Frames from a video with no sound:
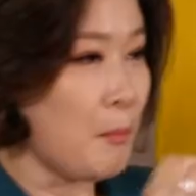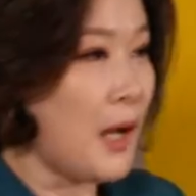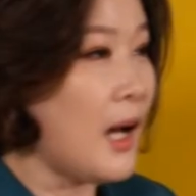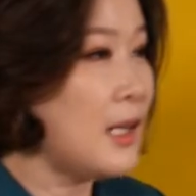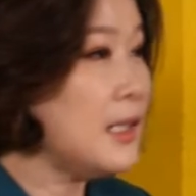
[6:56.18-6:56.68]

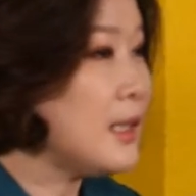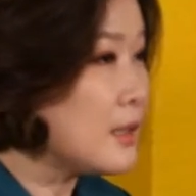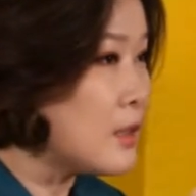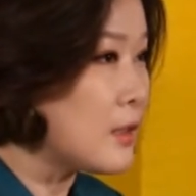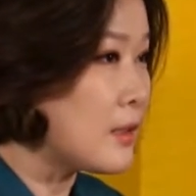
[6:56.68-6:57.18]

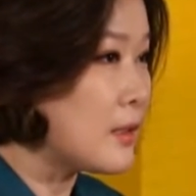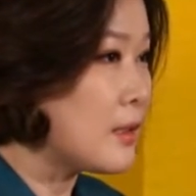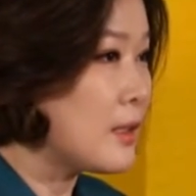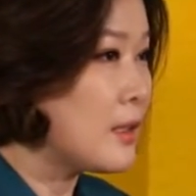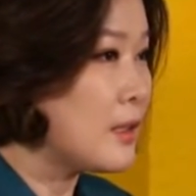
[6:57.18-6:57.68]
말이라는
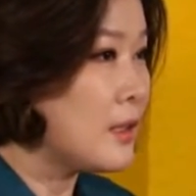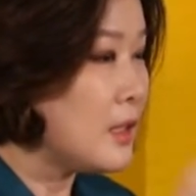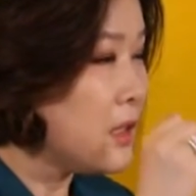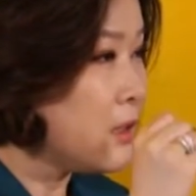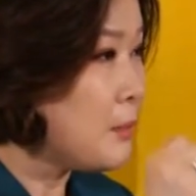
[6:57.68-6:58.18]

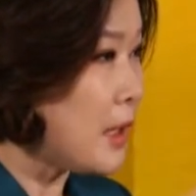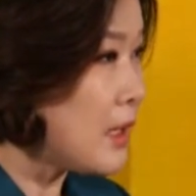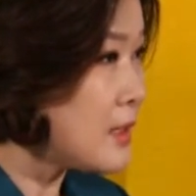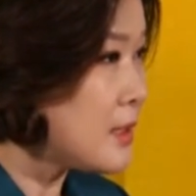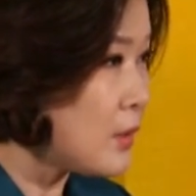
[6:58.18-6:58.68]
이
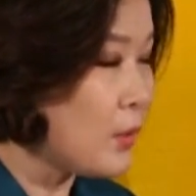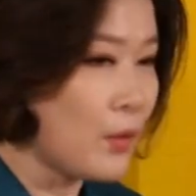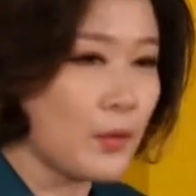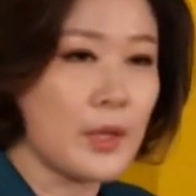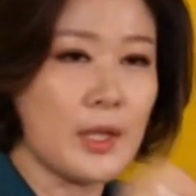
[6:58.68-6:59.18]

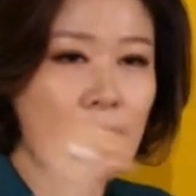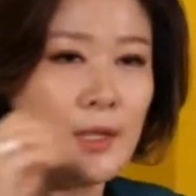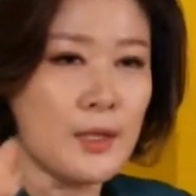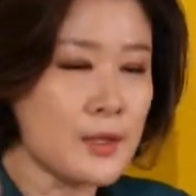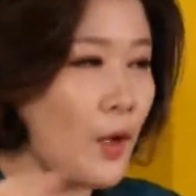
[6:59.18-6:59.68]
매개체로
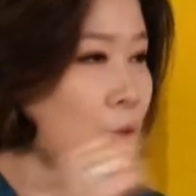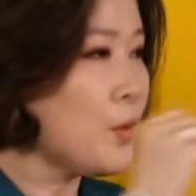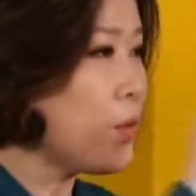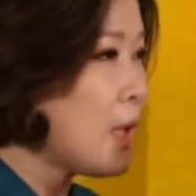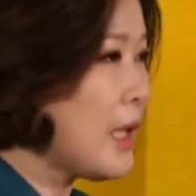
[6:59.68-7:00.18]

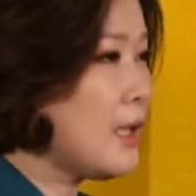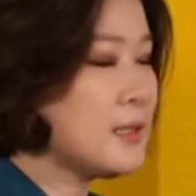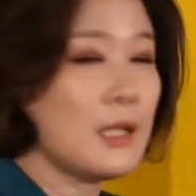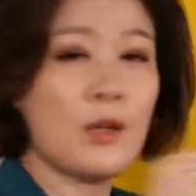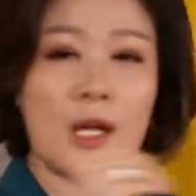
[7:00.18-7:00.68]
서로의
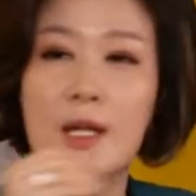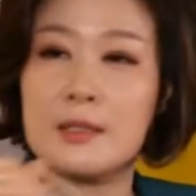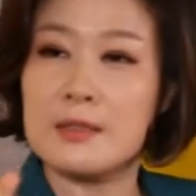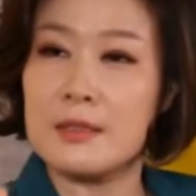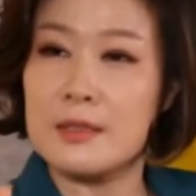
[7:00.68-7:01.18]

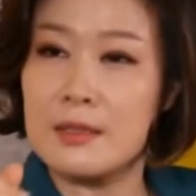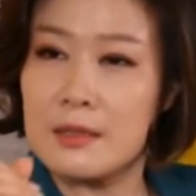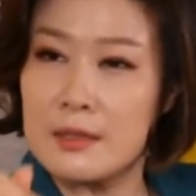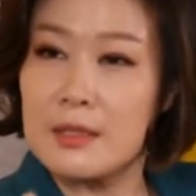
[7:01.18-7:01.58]
생각과 느, 그